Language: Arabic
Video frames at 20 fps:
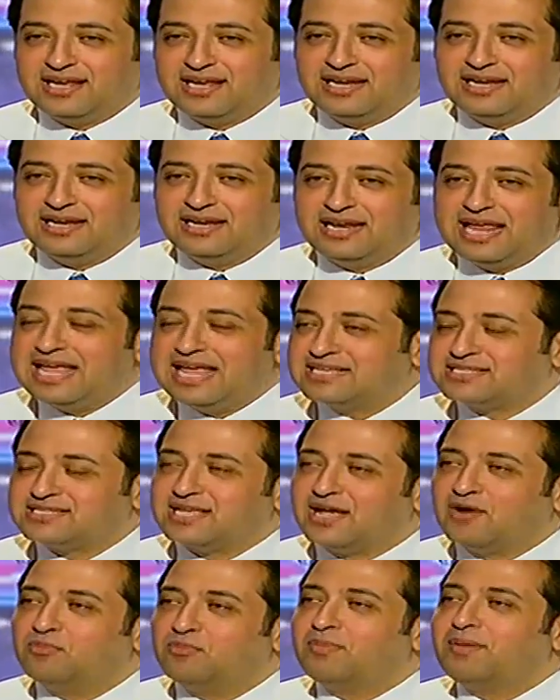
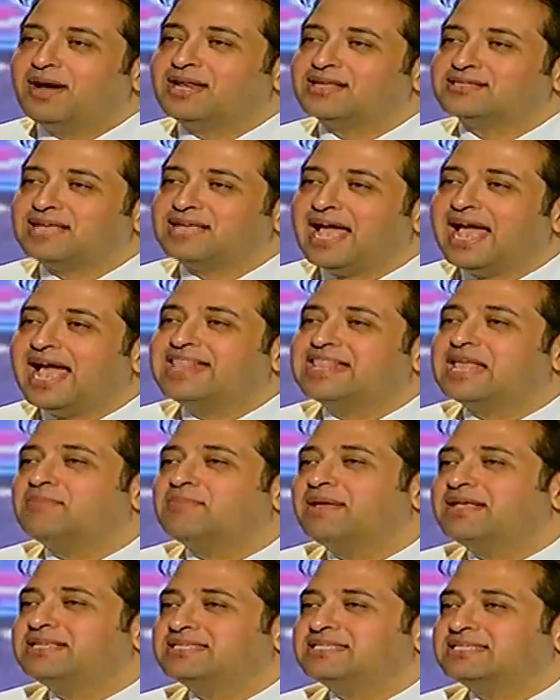الناس او بمعنى صح
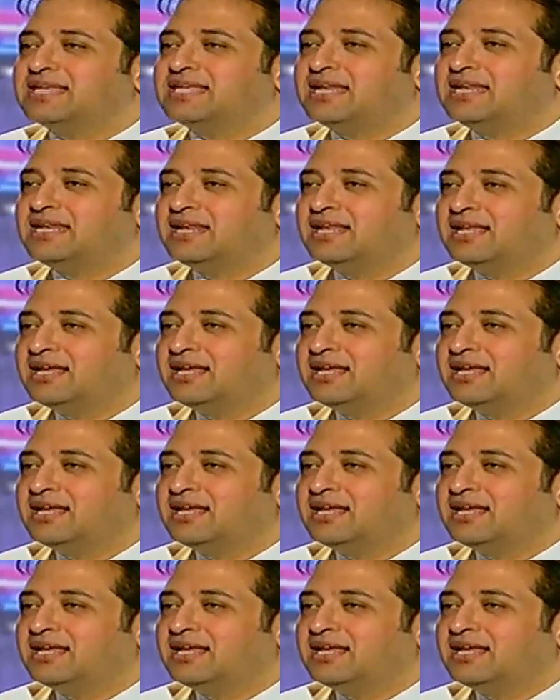اتمثل